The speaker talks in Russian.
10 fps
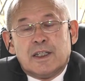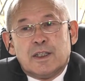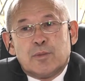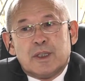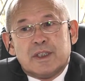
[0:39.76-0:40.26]

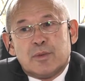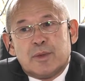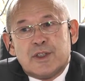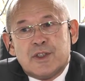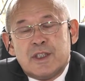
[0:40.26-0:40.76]
И по этой
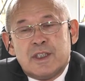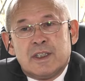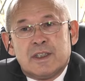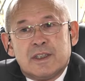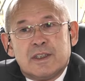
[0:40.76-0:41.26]

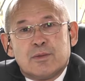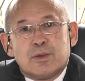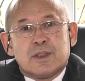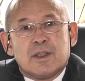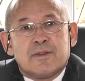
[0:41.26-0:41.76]
причине и в
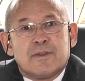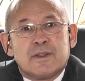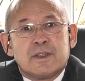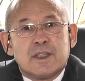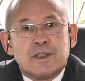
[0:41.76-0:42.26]
устав
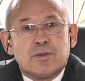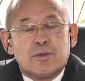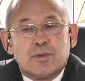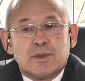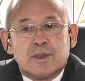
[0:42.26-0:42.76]

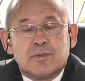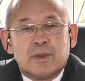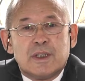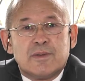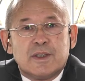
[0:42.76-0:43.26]
нашего вуза
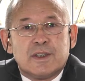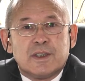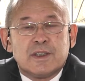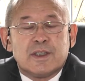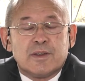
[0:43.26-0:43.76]
были
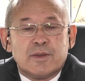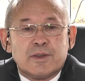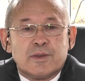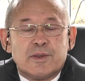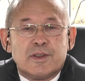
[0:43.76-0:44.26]
внесены
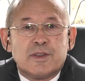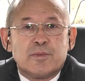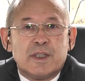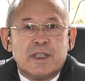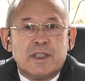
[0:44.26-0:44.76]
соответствующие
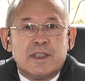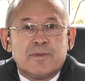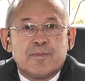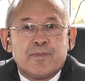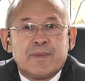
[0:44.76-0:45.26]

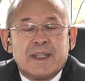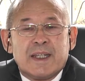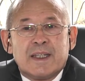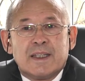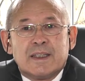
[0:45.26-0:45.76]
изменения.
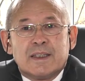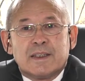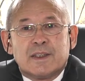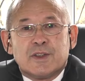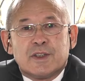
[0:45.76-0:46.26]

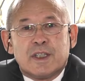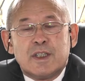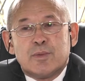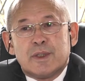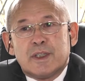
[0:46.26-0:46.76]
Значит,
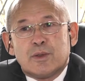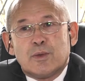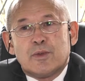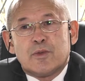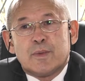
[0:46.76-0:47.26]
они
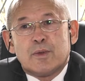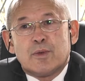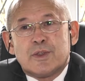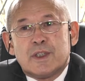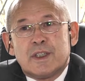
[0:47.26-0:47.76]
продиктованы в
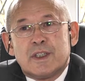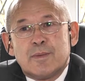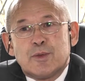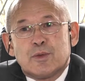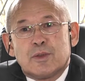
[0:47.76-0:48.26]
первую очередь
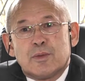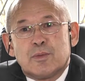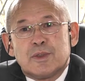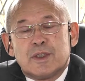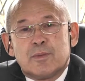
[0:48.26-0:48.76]
тем, что,
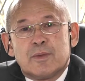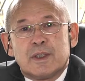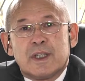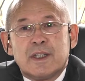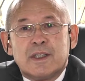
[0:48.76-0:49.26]
допустим,
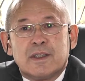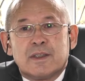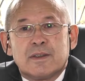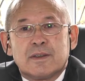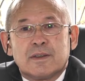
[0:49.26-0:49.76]

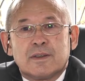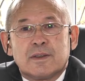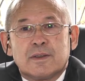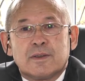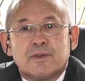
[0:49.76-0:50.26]
ранее
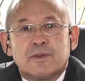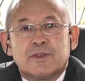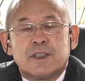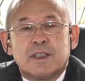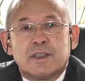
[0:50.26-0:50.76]
э,
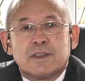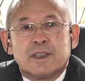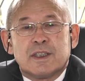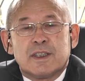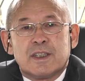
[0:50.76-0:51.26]
все
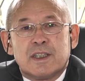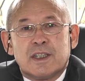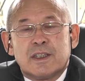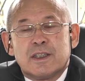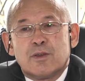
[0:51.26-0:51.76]

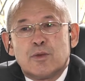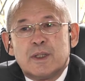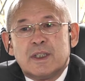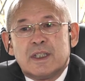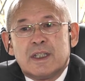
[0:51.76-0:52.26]
законодательные
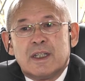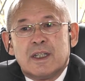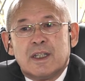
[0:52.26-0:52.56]
документы